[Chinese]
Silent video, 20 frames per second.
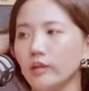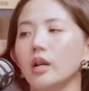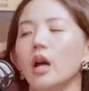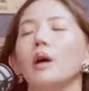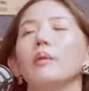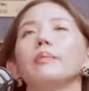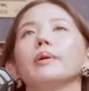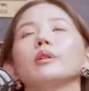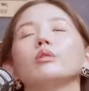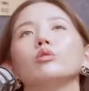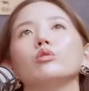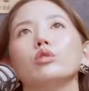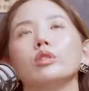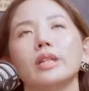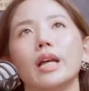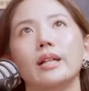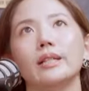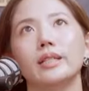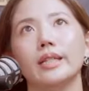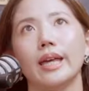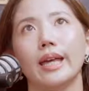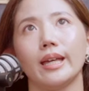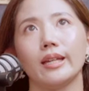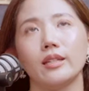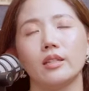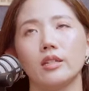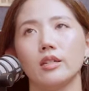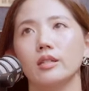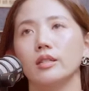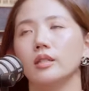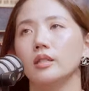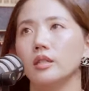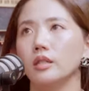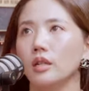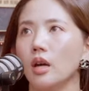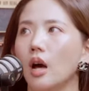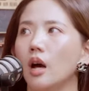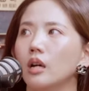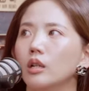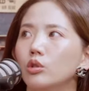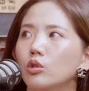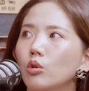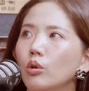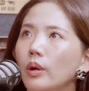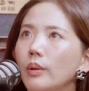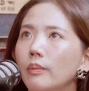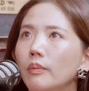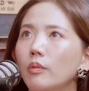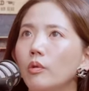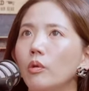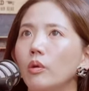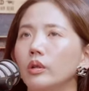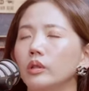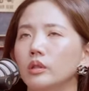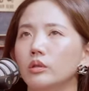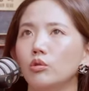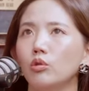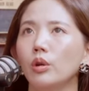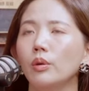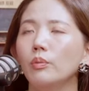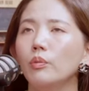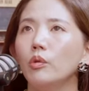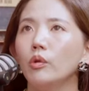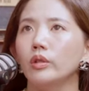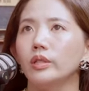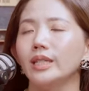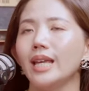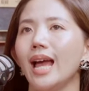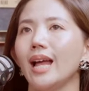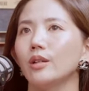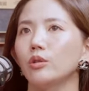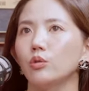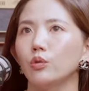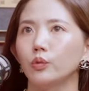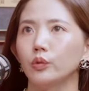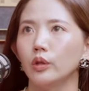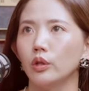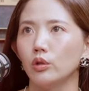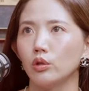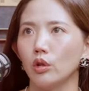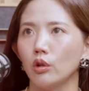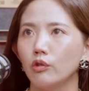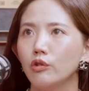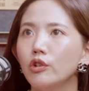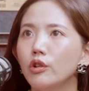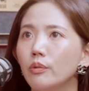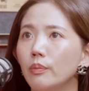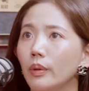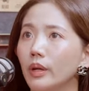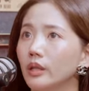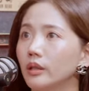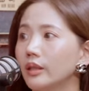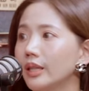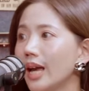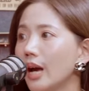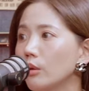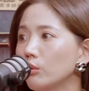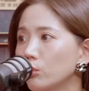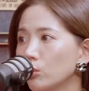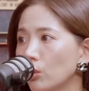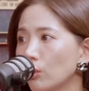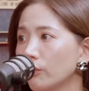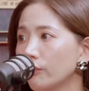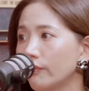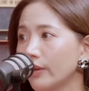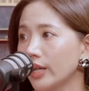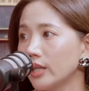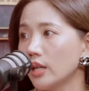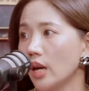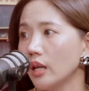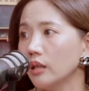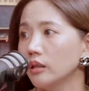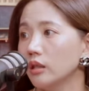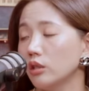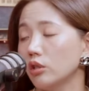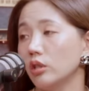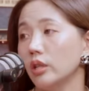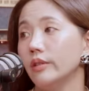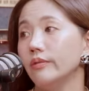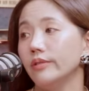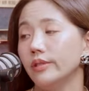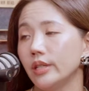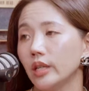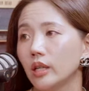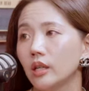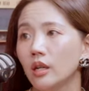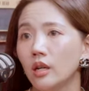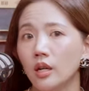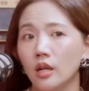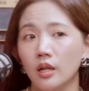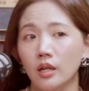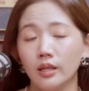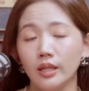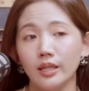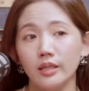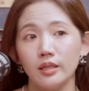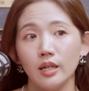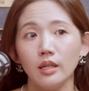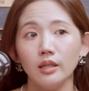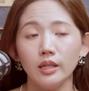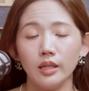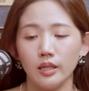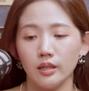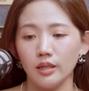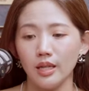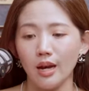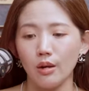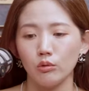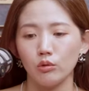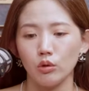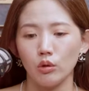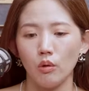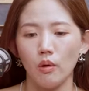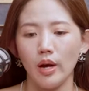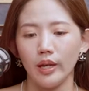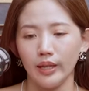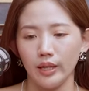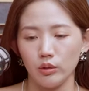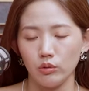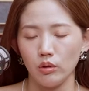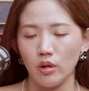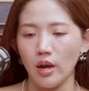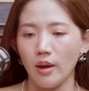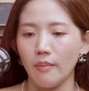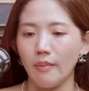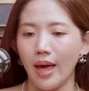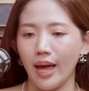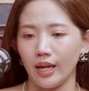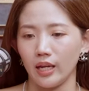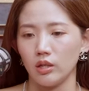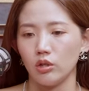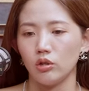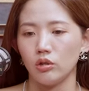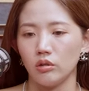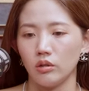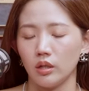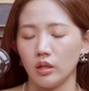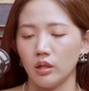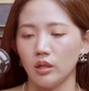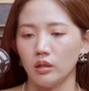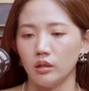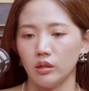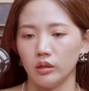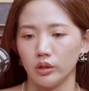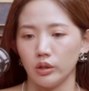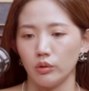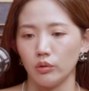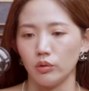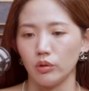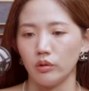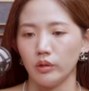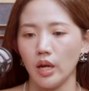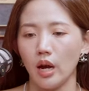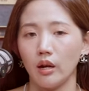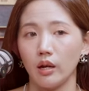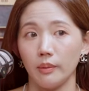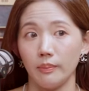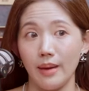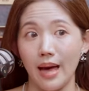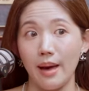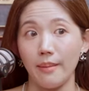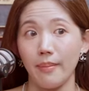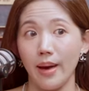然后比如说像前一阵子呃春末春末夏初的时候，日本吊钟非常的盛行。那你知道那个吊钟花，它虽然买一支你可能有时候要个八